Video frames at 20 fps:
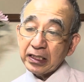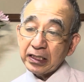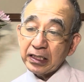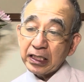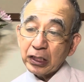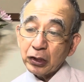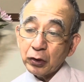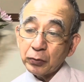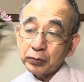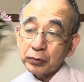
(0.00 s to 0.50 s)

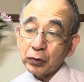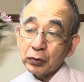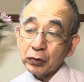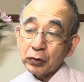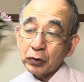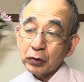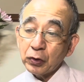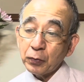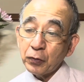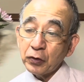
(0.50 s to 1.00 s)
ヤコブと
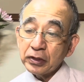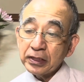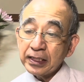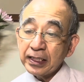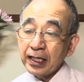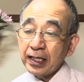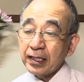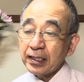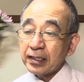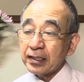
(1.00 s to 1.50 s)
共に
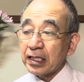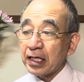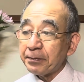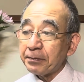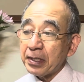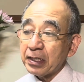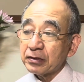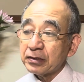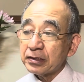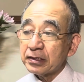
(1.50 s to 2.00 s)
天
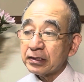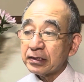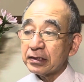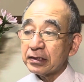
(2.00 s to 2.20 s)
幕、